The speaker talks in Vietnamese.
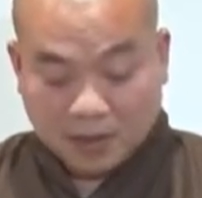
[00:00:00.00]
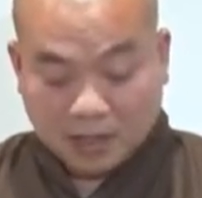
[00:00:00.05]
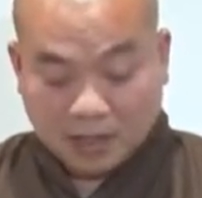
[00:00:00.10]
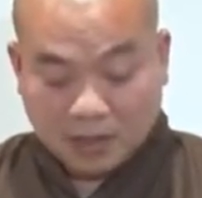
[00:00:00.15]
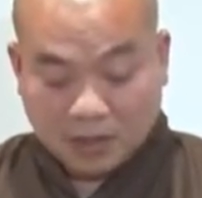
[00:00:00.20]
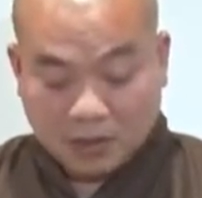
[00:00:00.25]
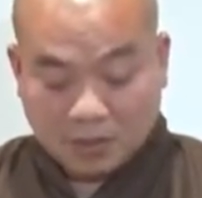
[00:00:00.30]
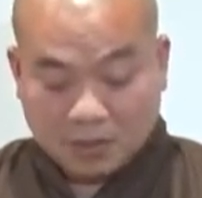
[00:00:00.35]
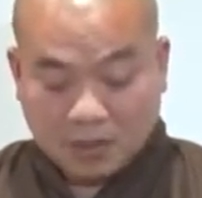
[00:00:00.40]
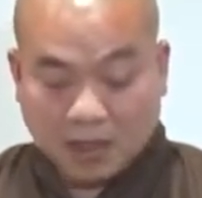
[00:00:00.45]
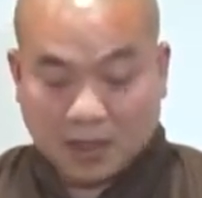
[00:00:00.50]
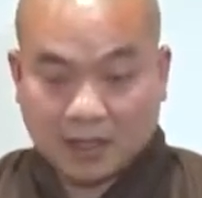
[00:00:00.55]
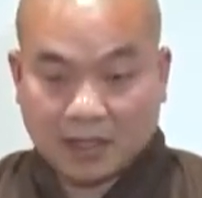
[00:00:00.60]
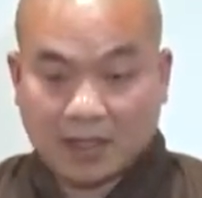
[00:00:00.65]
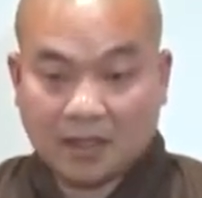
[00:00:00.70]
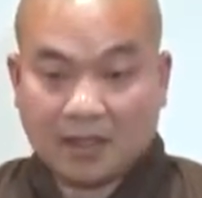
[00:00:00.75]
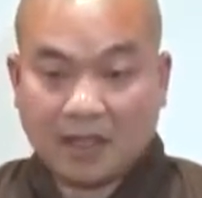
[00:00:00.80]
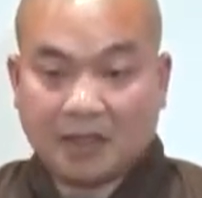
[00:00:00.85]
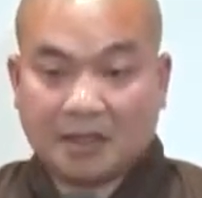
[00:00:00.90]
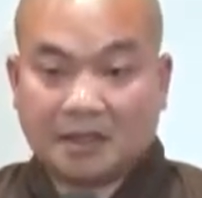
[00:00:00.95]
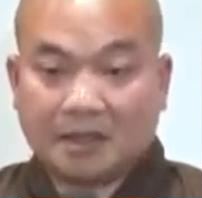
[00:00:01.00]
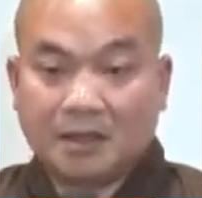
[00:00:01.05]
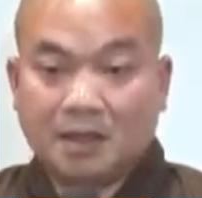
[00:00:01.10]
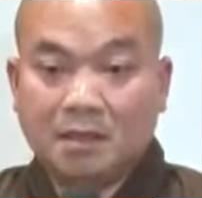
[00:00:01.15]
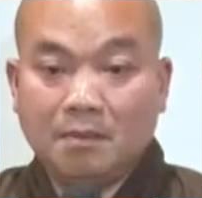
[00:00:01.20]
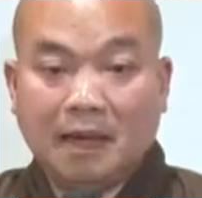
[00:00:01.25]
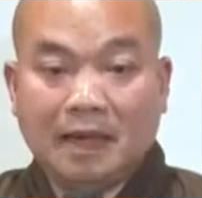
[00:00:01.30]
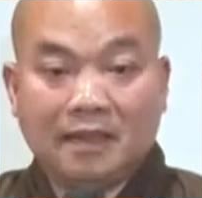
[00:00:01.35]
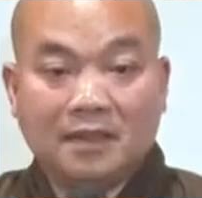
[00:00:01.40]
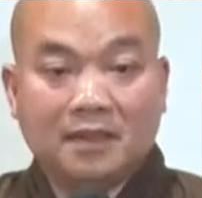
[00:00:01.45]
cái xúc này á, là
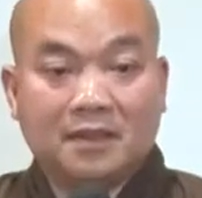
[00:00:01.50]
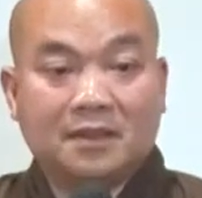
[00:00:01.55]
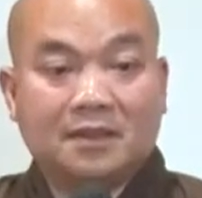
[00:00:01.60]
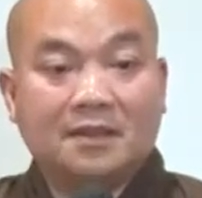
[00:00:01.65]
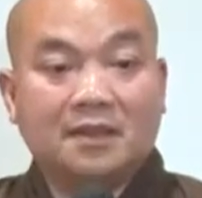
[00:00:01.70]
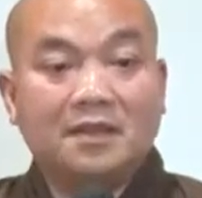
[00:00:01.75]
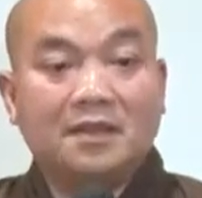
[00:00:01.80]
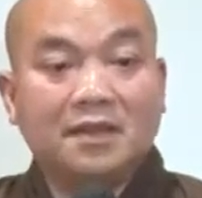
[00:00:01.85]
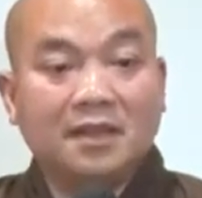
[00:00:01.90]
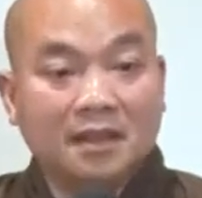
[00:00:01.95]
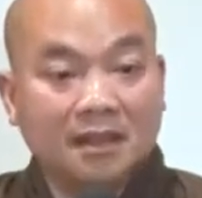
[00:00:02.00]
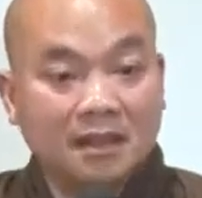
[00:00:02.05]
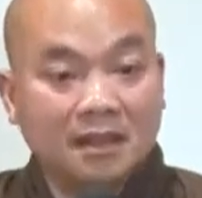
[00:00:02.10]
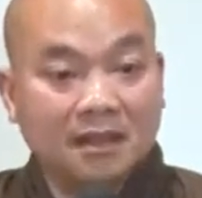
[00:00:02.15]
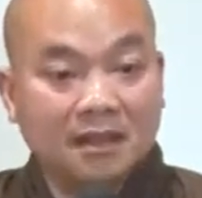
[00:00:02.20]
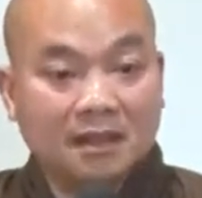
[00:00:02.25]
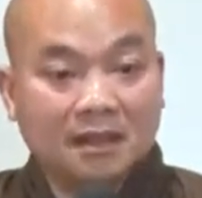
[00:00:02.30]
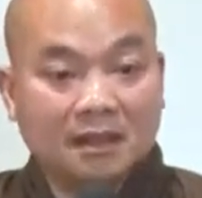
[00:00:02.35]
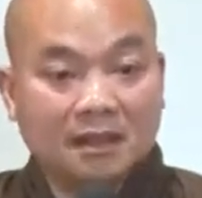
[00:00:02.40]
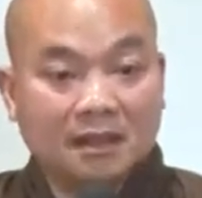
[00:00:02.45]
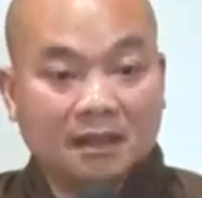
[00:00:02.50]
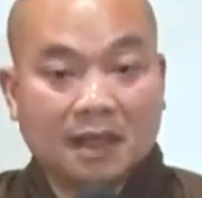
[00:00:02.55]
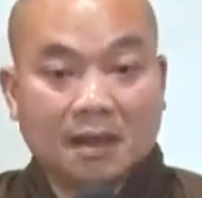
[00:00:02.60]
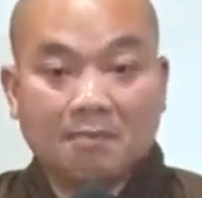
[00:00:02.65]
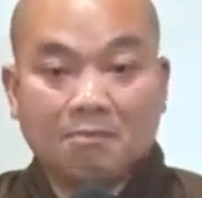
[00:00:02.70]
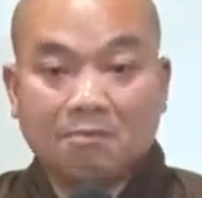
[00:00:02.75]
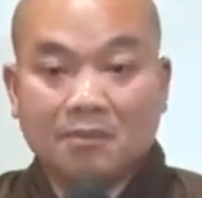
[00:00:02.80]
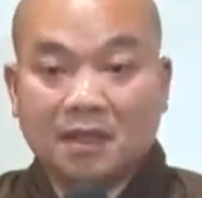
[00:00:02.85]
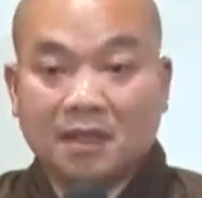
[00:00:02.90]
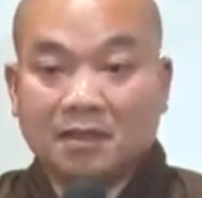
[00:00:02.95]
chỉ bằng sự tương ưng
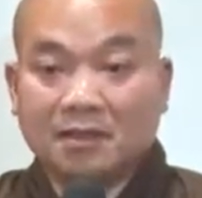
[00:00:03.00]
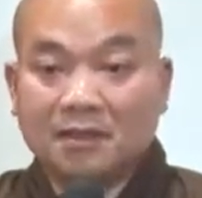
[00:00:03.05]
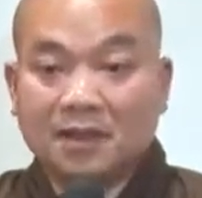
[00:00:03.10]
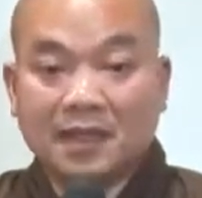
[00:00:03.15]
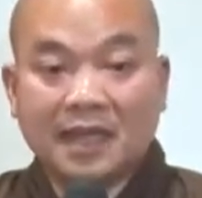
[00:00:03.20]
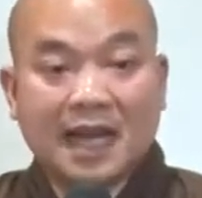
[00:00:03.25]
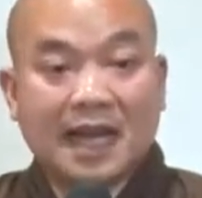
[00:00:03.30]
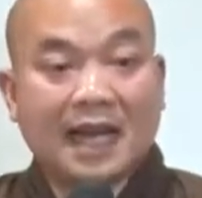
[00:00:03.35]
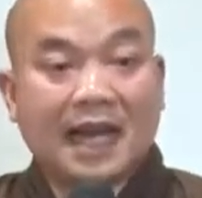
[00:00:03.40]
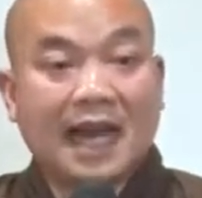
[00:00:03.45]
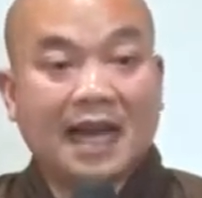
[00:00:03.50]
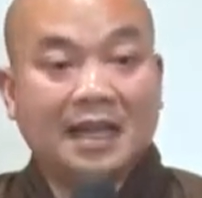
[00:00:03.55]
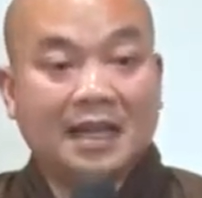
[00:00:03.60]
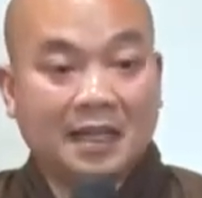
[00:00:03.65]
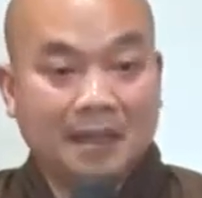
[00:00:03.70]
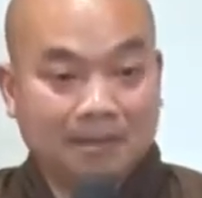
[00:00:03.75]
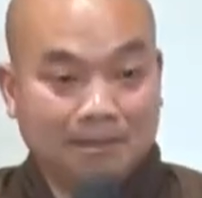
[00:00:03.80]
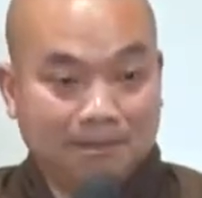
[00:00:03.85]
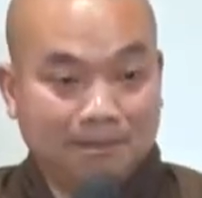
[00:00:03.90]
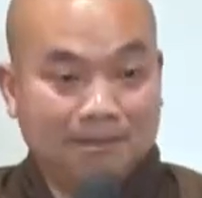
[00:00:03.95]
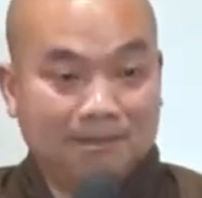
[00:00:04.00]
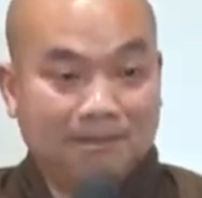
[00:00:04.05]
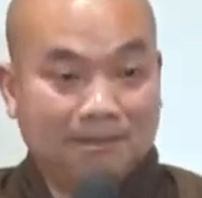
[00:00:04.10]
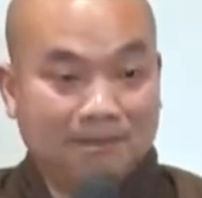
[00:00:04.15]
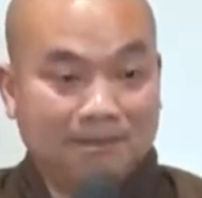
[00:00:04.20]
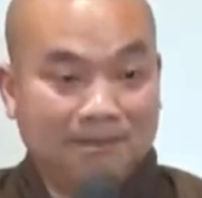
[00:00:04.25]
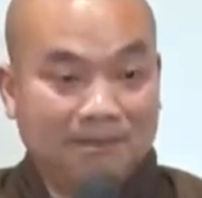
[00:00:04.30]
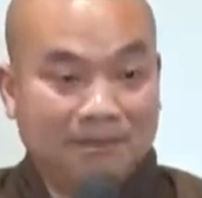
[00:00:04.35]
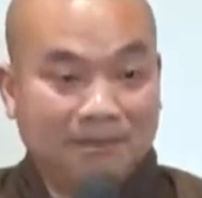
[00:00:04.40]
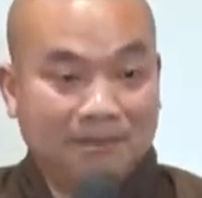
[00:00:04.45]
tâm mình với các khái niệm
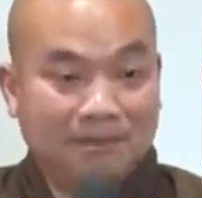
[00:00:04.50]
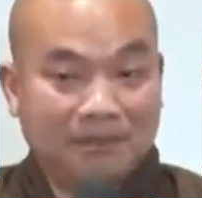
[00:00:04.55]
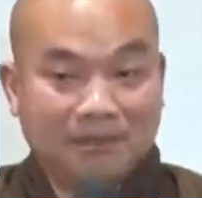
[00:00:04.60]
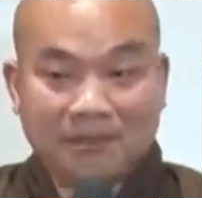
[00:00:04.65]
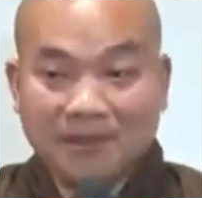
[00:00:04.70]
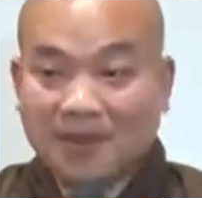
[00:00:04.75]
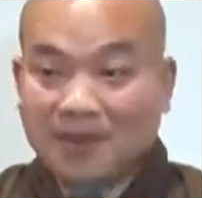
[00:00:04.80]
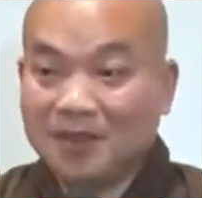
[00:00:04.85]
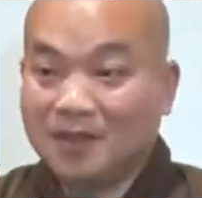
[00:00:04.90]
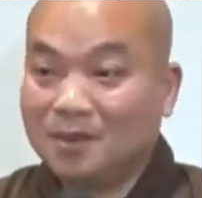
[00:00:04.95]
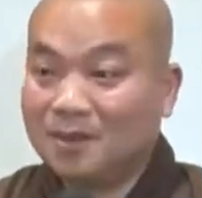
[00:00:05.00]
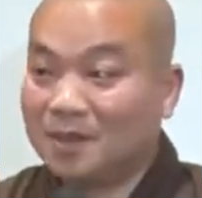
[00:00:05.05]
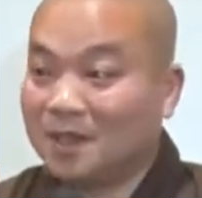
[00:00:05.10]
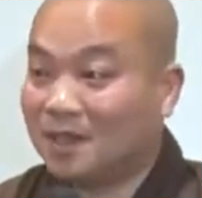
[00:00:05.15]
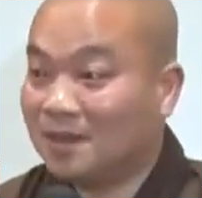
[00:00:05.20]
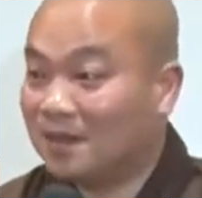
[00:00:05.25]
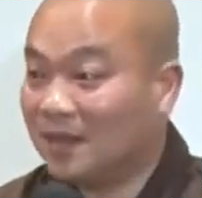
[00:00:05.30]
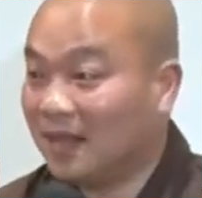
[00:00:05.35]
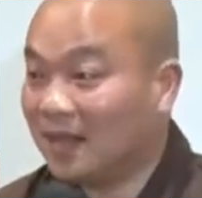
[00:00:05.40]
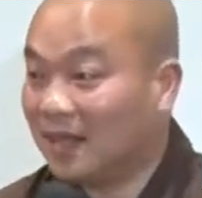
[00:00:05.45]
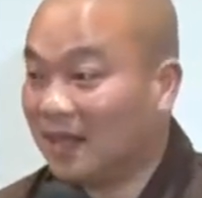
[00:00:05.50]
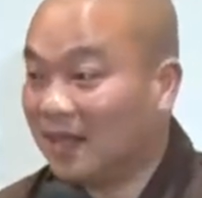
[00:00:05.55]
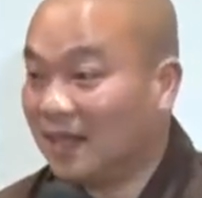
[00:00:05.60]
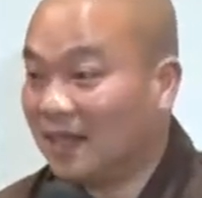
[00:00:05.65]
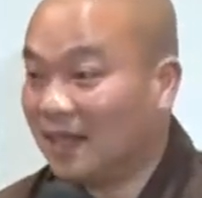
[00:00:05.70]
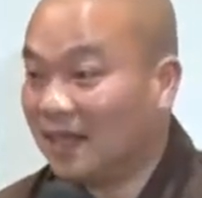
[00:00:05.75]
hình dung được không ạ à?